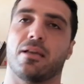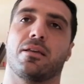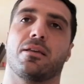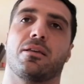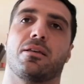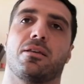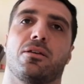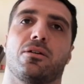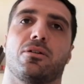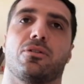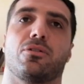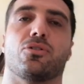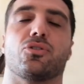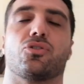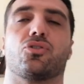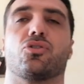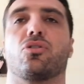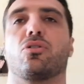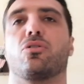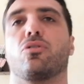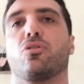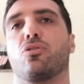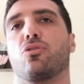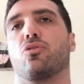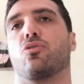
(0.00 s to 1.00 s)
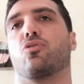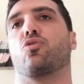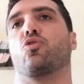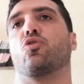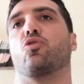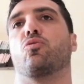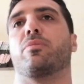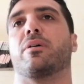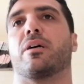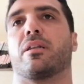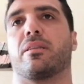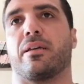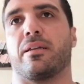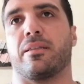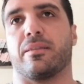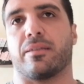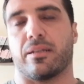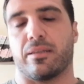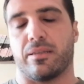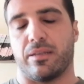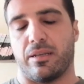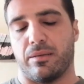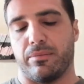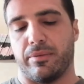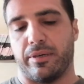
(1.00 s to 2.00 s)
io non sono uno youtuber da
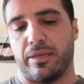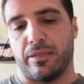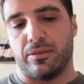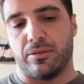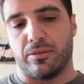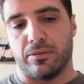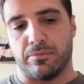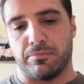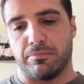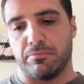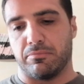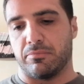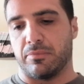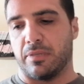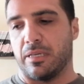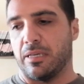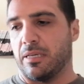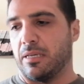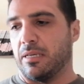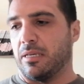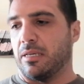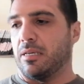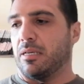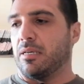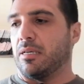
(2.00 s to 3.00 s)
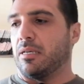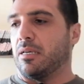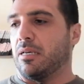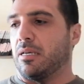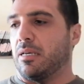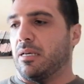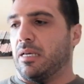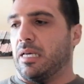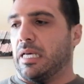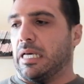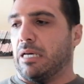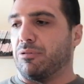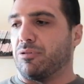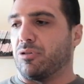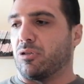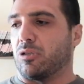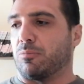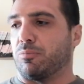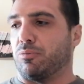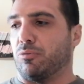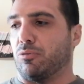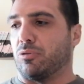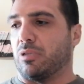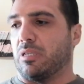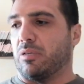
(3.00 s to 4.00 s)
intrattenimento, a un certo
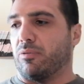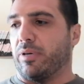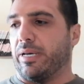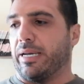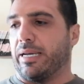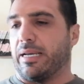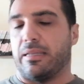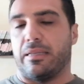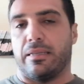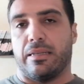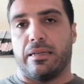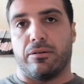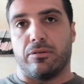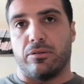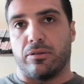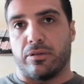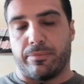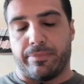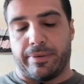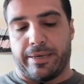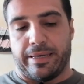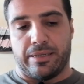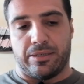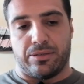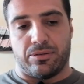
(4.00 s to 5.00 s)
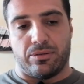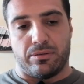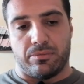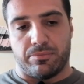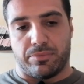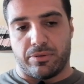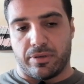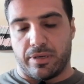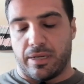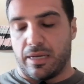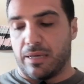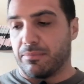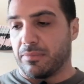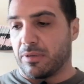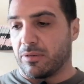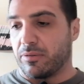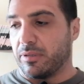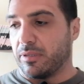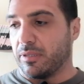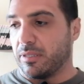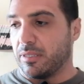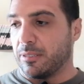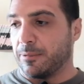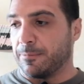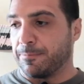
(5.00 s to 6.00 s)
punto devo anche dire quello che penso di un programma,
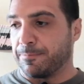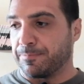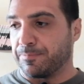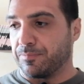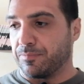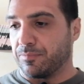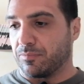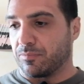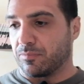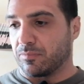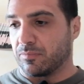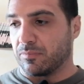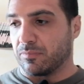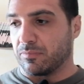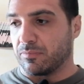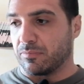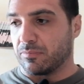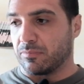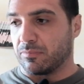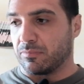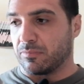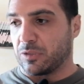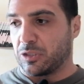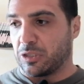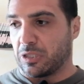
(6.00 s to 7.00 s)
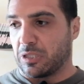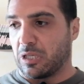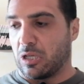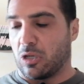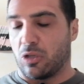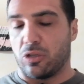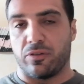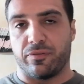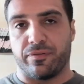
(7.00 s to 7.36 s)
quindi mh, mm, cercherò di